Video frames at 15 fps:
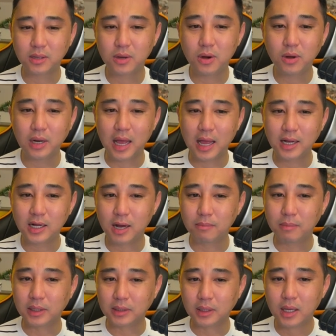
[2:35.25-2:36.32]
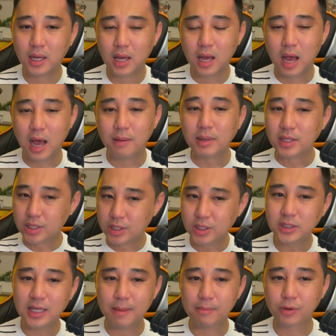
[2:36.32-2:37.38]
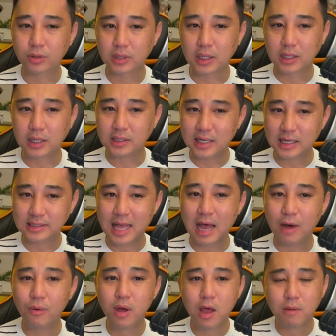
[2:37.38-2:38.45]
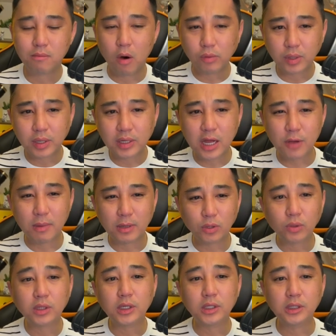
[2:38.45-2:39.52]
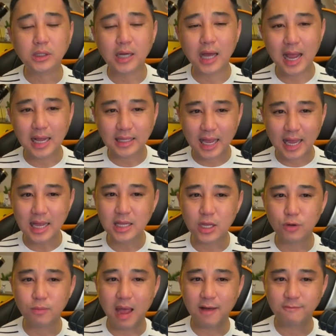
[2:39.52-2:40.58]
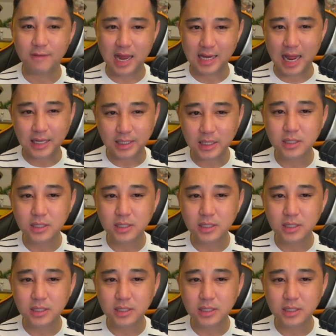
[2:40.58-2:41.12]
có thể comment ở bên dưới xem coi tình hình ra sao một chuyến điều mà thường thường hay thấy nhiều bạn phàn nàn nhất